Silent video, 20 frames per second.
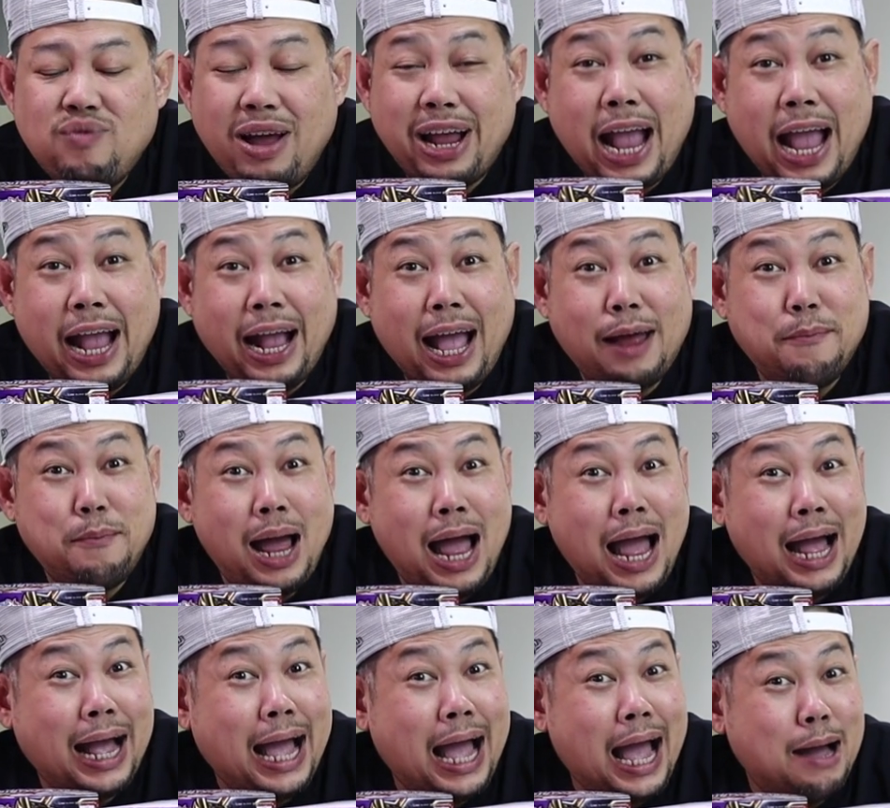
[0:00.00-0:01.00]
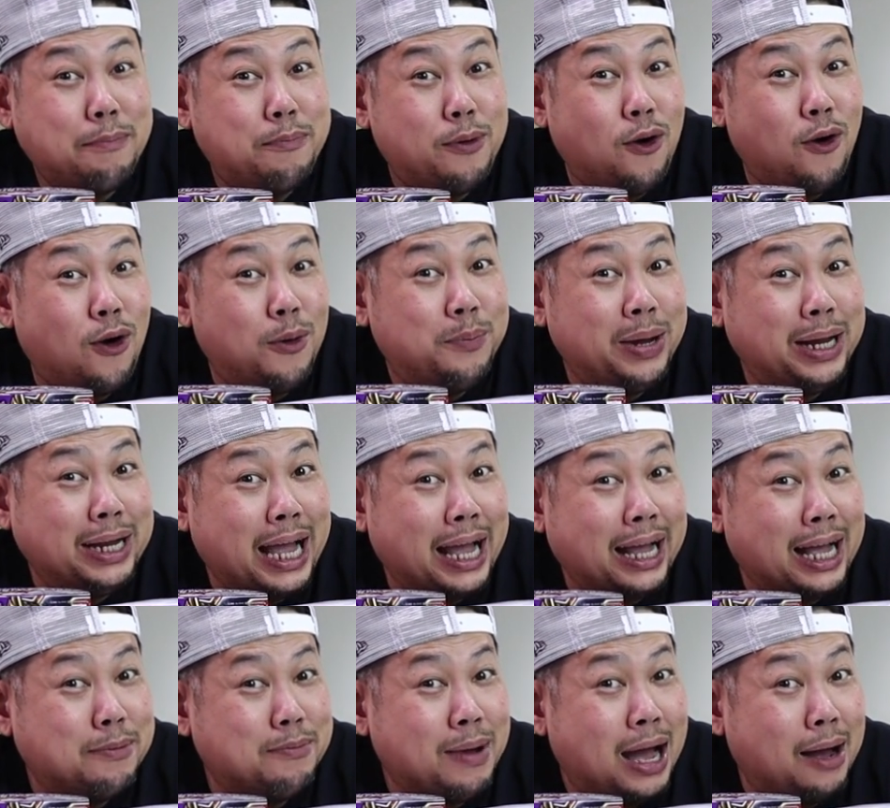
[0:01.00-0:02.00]
เป็นไงกันบ้างครับผมเป็นไง
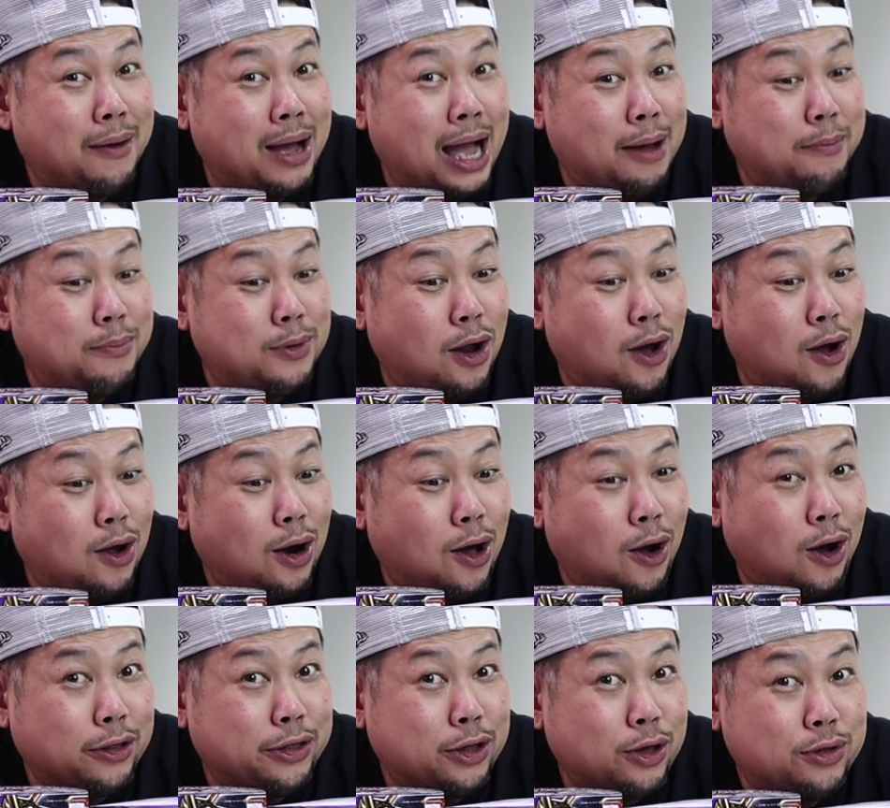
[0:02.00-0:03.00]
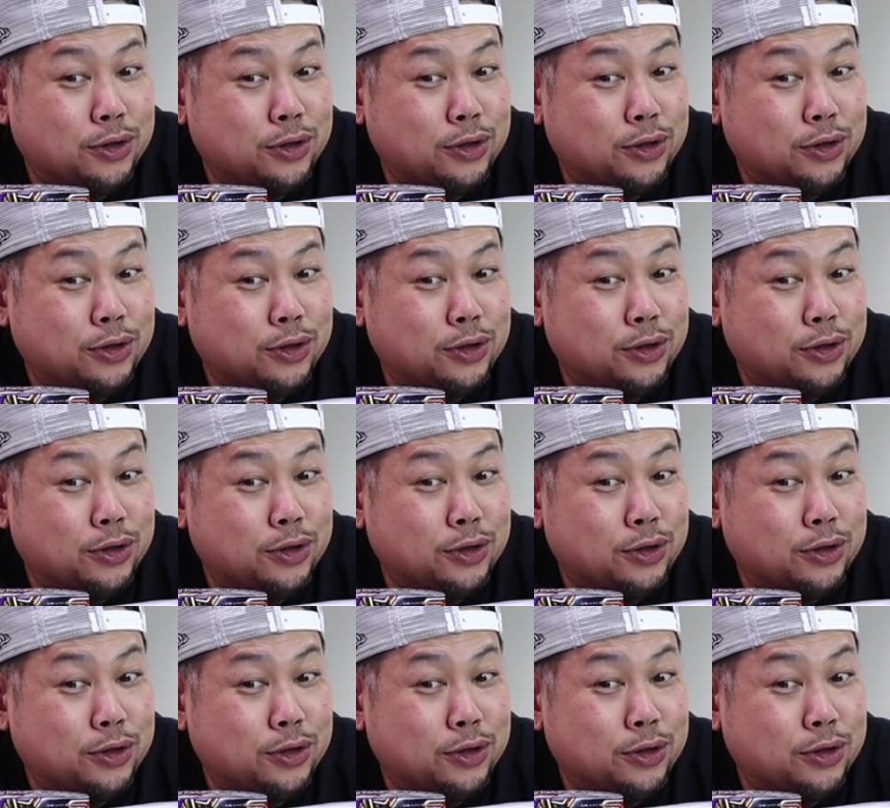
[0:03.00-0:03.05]
กันบ้างครับหล่อหล่อ